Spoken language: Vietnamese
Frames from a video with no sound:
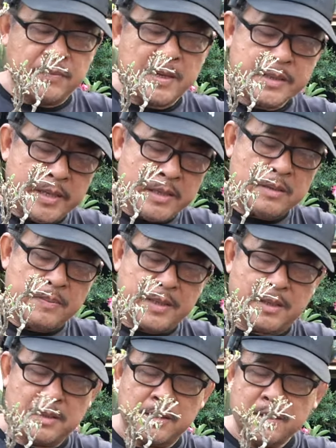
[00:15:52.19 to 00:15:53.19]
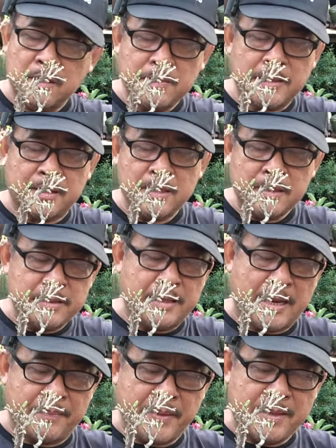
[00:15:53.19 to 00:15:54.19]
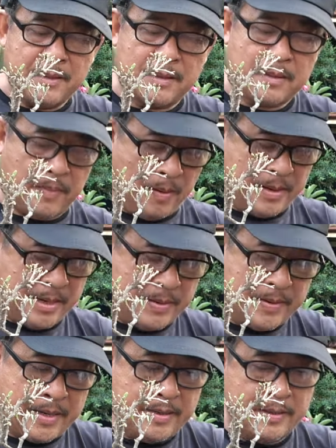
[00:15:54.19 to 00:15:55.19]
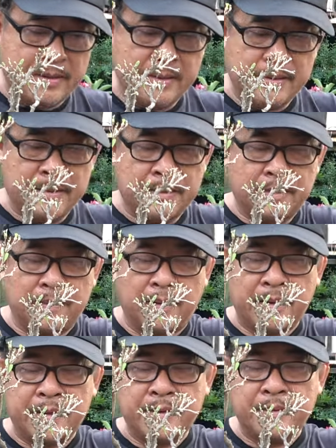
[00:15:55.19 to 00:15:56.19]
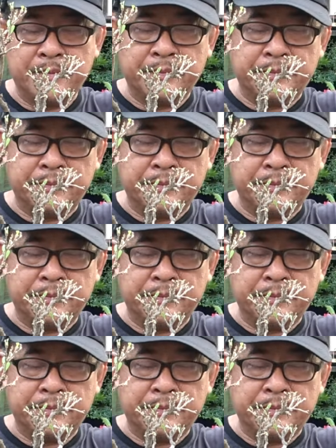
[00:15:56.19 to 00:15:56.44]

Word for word: phân viên cũng được nói chung là thích gì làm đấy để bỏ cái này vô bỏ cái này vô